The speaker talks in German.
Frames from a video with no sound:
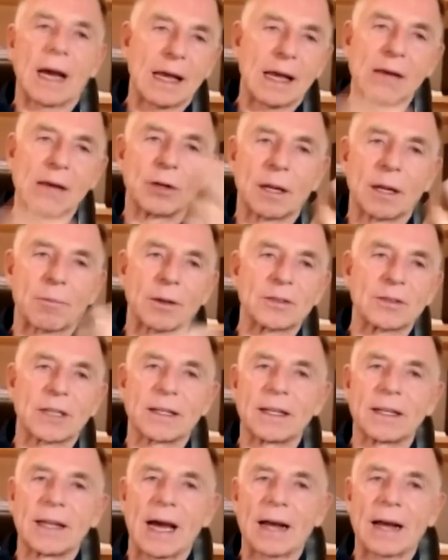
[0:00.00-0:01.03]
100
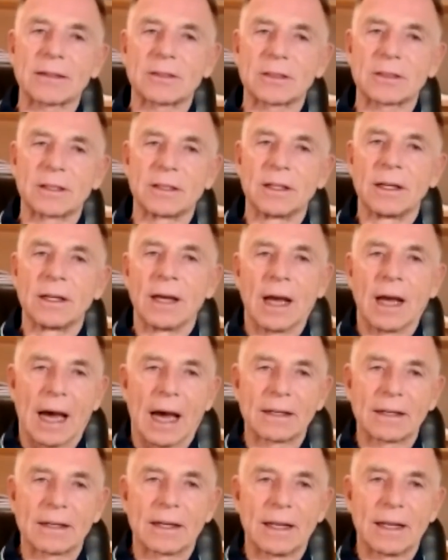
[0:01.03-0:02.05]
Prozent in Aktien
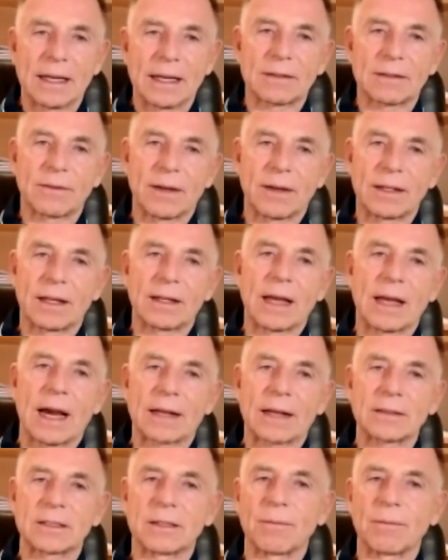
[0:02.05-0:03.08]
angelegt, wenn dann der
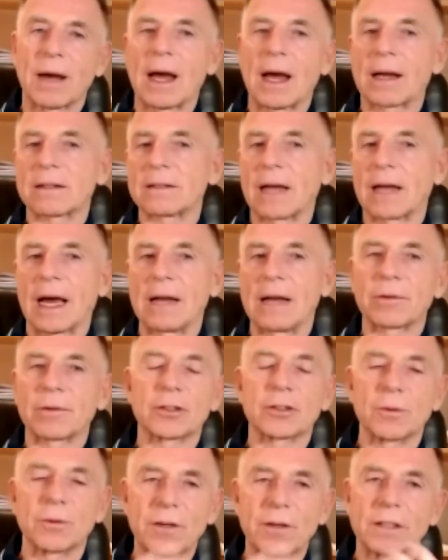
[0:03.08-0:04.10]
Aktienmarkt
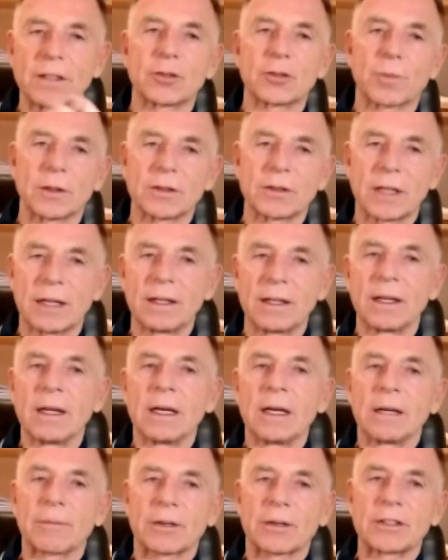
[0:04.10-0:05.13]
einbricht um 40 Prozent,
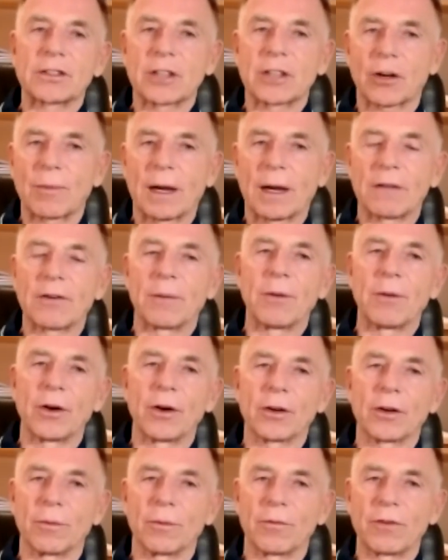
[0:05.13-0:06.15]
bricht auch mein
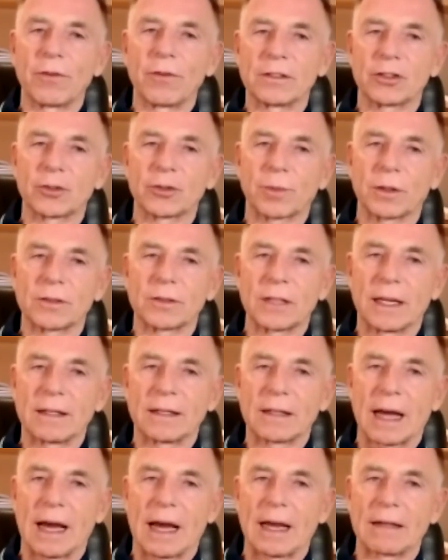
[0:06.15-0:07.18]
Vermögen um 40 Prozent
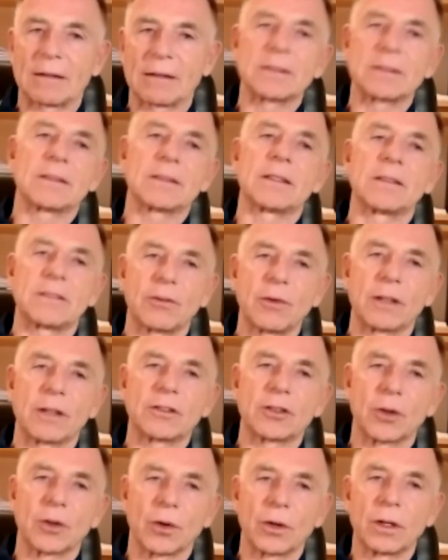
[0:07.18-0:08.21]
ein. Das ist eine
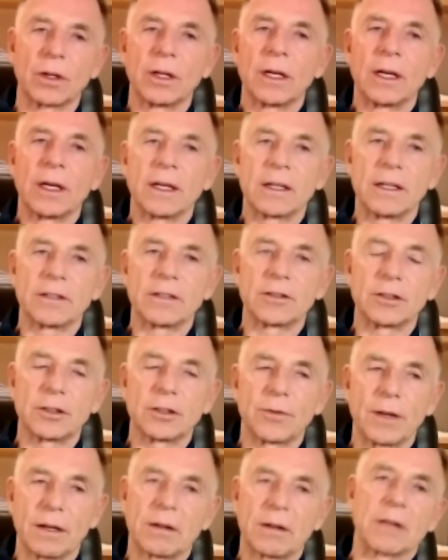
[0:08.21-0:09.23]
Situation, die ich
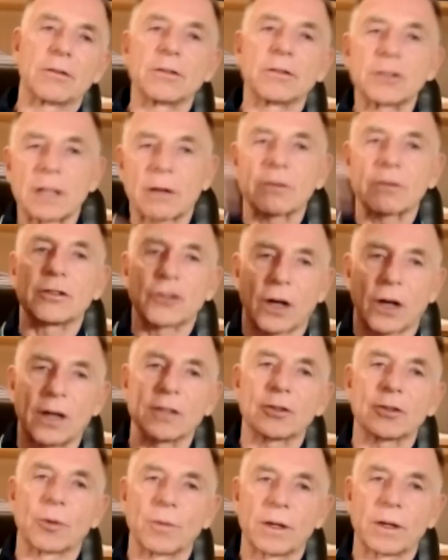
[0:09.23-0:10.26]
nicht will. Natürlich ist auch die
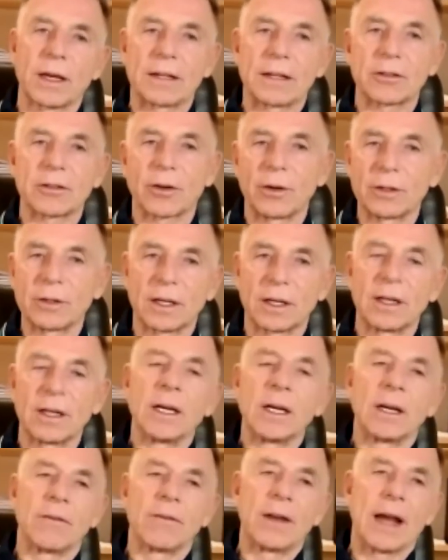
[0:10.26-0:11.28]
Chance umgekehrt größer.
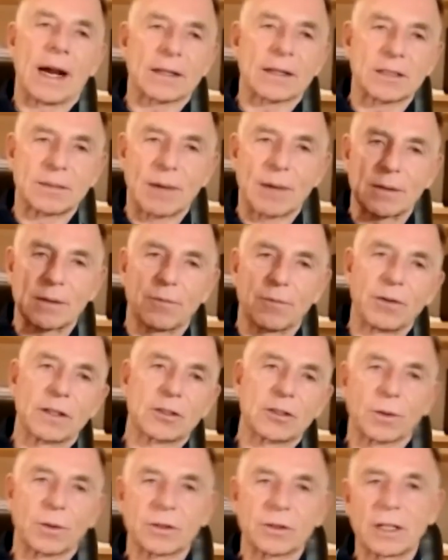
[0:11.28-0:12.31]
Wenn der Aktienmarkt um
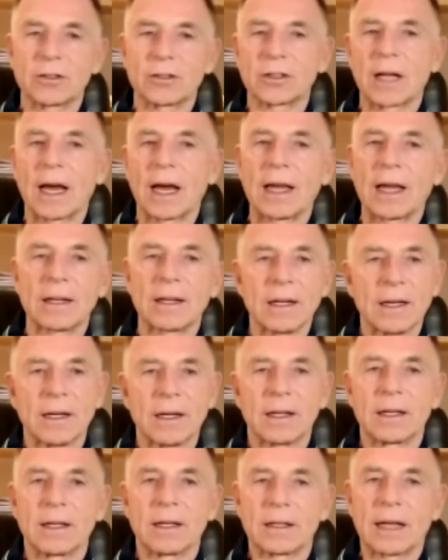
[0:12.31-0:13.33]
40 Prozent steigt,
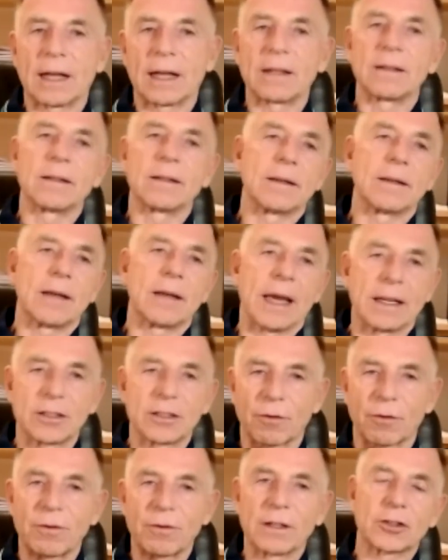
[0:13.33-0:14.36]
dann hätte ich
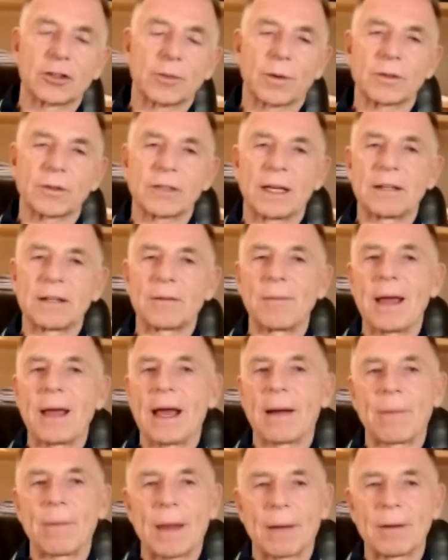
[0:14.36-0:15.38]
auch 40 Prozent
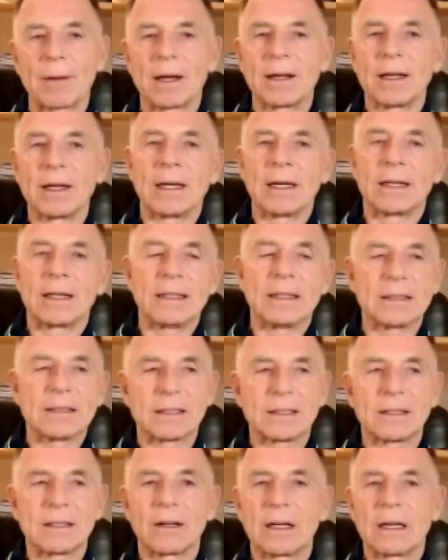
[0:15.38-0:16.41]
mehr. Aber
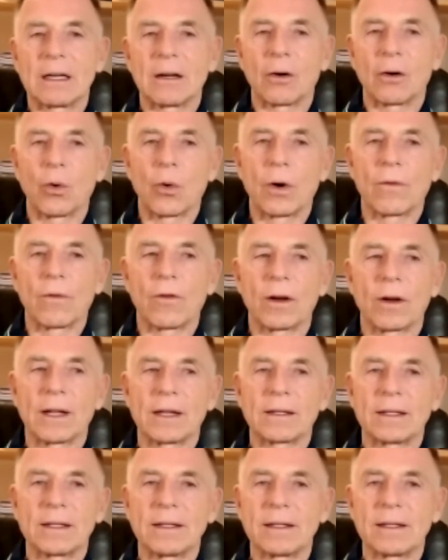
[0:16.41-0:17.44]
diese äh, hohe
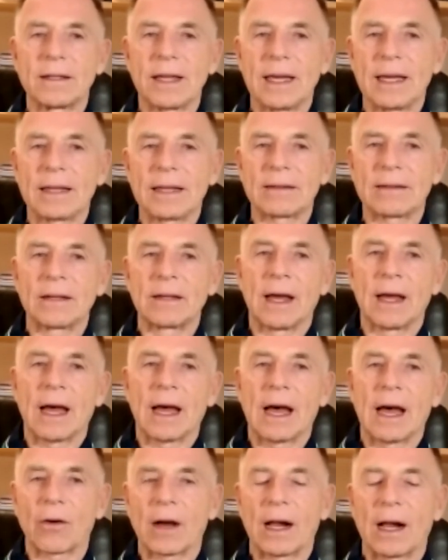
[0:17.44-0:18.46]
Volatilität,
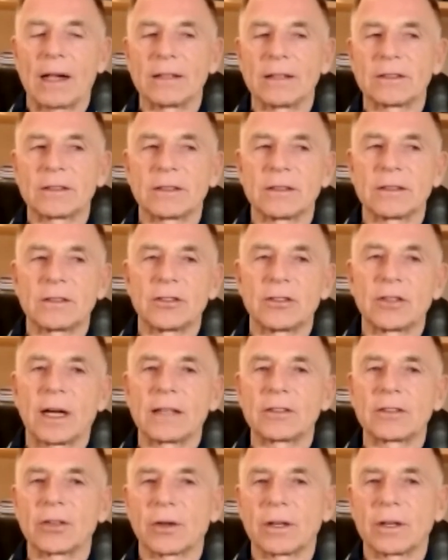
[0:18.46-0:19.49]
auch als
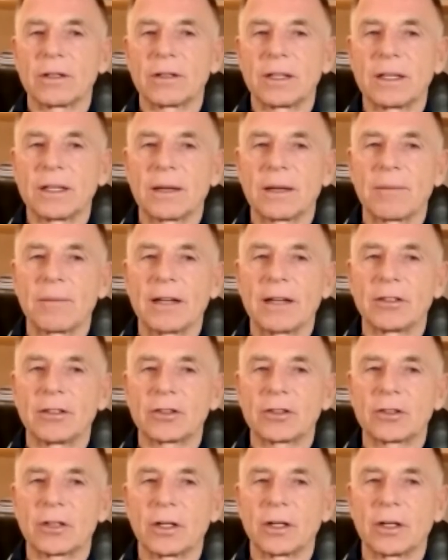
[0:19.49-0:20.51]
sicherheitsorientierter
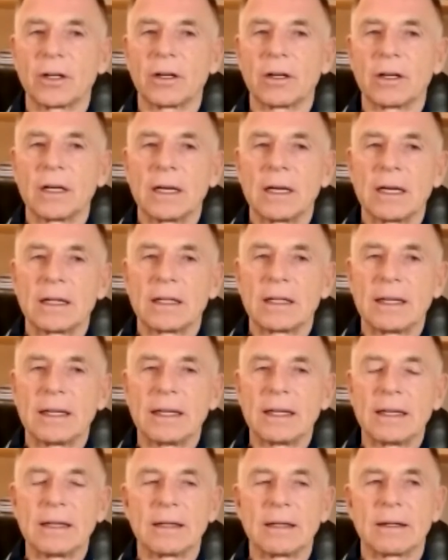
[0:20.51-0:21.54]
Mensch, äh,
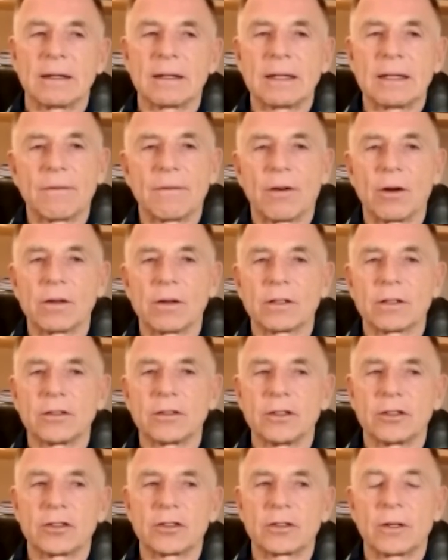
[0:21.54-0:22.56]
die, die wollte ich
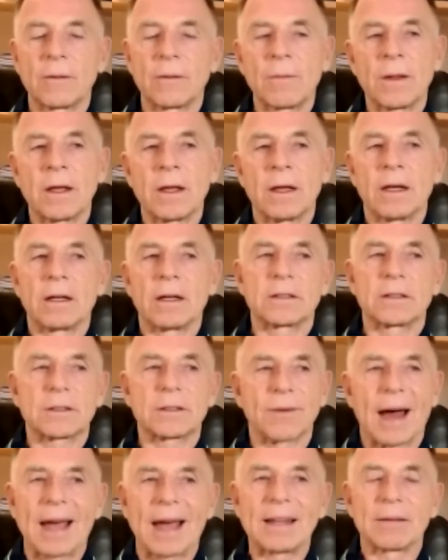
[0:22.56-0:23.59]
nicht.
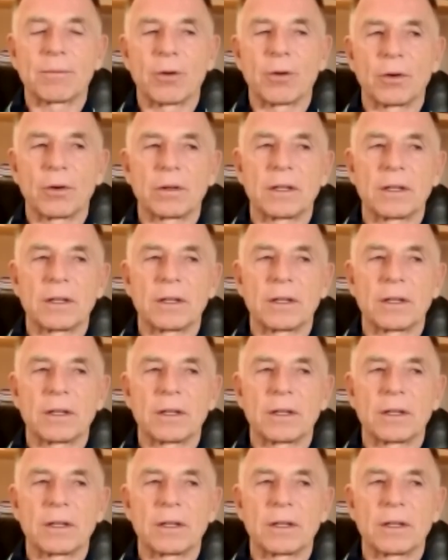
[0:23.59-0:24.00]
Zweiter Punkt